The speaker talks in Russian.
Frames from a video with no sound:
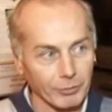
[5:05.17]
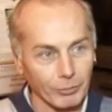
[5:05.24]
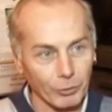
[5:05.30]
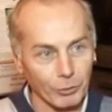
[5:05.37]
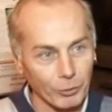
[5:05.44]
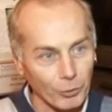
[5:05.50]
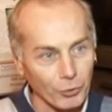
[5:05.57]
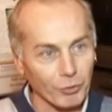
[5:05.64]
но
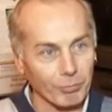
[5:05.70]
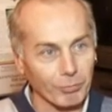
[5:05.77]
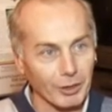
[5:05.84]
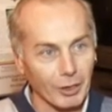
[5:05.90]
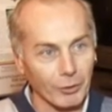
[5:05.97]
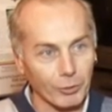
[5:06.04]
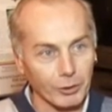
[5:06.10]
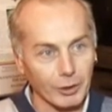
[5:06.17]
должен быть
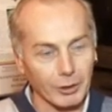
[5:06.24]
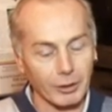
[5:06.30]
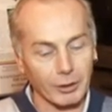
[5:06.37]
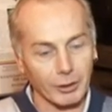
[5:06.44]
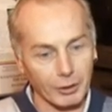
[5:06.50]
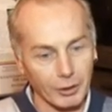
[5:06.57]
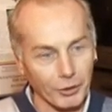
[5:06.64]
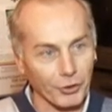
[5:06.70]
какой-то
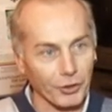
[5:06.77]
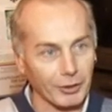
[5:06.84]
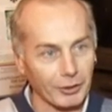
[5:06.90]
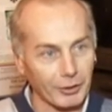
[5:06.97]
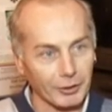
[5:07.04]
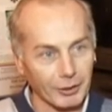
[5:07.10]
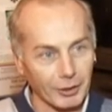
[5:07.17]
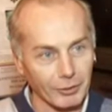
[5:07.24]
оттенок, держать
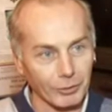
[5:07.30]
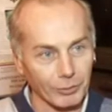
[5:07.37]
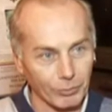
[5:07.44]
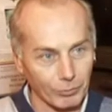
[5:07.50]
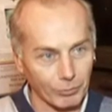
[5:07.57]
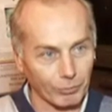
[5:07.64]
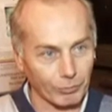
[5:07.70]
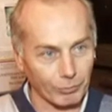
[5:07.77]

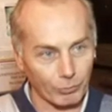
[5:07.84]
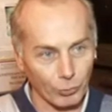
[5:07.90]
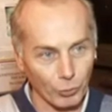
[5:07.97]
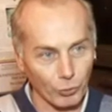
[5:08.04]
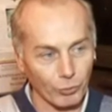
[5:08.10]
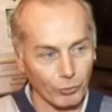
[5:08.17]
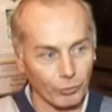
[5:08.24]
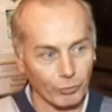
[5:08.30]
дистанцию,
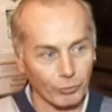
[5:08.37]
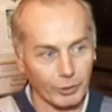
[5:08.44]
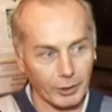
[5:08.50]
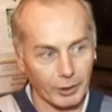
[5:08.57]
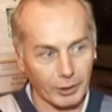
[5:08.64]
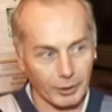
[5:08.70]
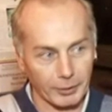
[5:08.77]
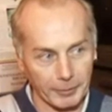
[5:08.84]
нужную
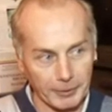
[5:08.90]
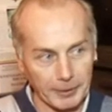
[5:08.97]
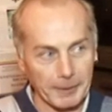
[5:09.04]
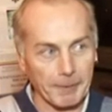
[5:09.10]
для